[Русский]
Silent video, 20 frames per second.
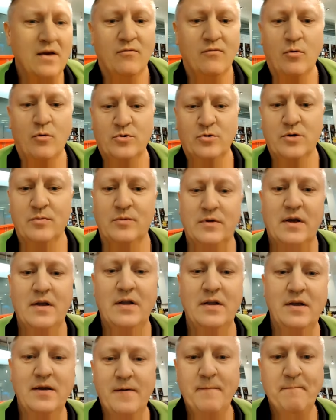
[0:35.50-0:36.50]
в общем-то,
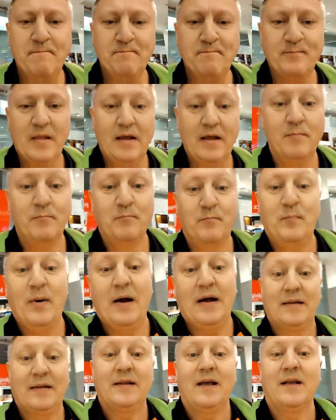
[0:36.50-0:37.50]
они
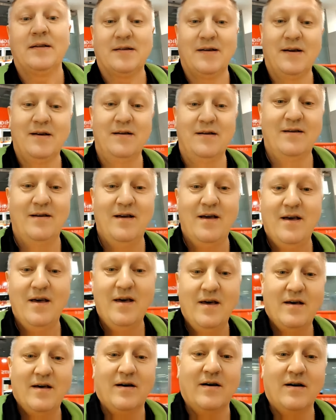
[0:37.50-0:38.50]
покататься
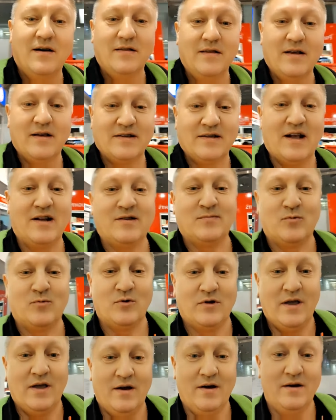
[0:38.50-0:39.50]
э, на
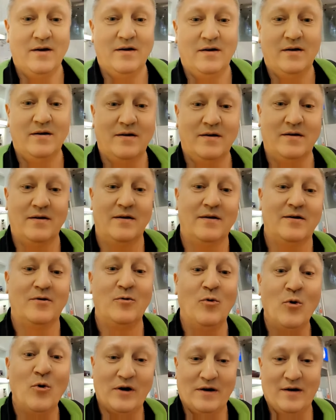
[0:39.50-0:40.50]
Зальцбургских э,
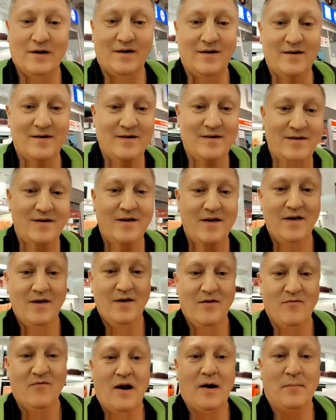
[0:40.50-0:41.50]
горках,
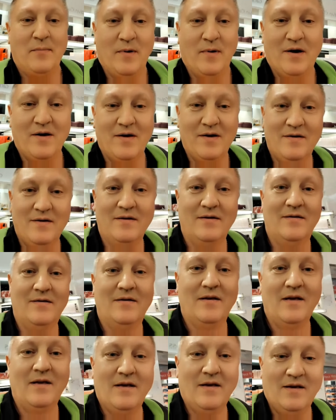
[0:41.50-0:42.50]
в Альпах.
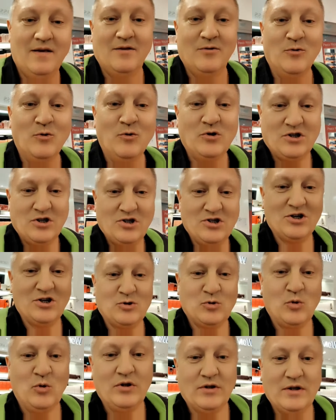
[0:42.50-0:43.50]
Ну и
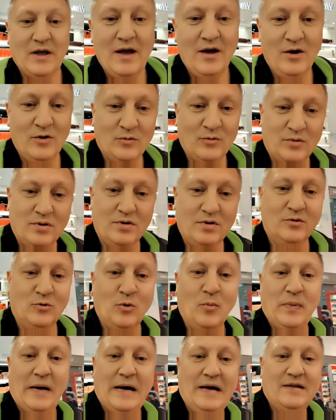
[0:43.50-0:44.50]
сейчас улетают,
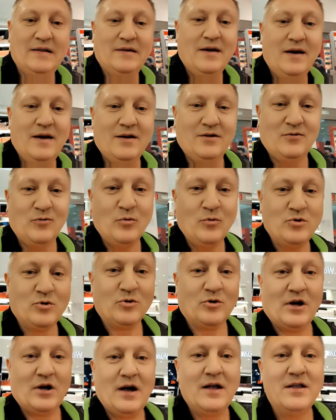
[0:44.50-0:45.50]
кто прилетает, в
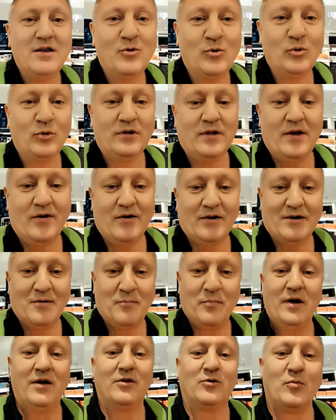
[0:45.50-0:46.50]
общем-то, каникулы, наверное,
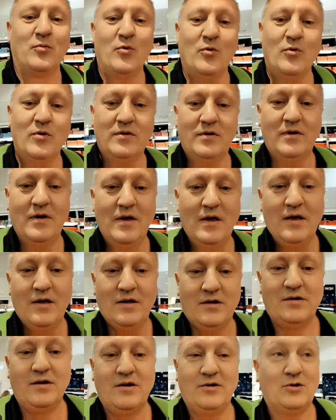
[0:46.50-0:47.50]
поэтому
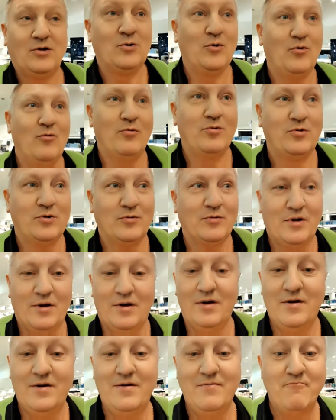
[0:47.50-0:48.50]
здесь все, в общем-то,
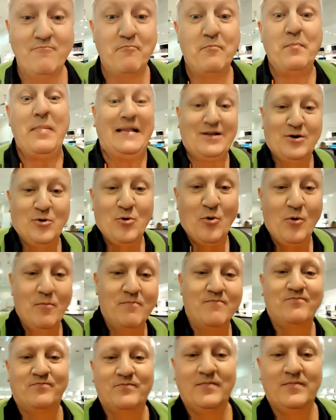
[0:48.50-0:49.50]
битком.
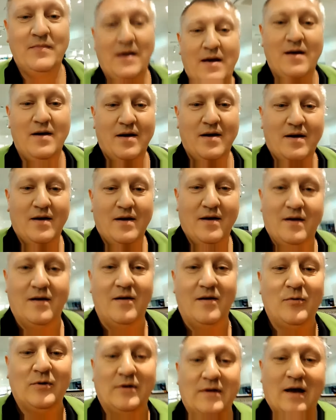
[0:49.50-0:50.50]

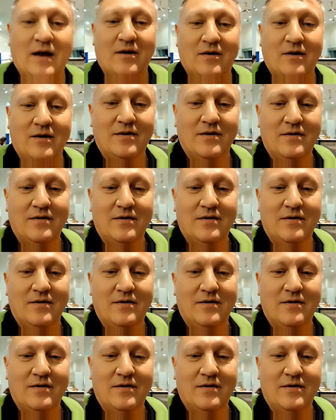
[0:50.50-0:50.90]
Вот так.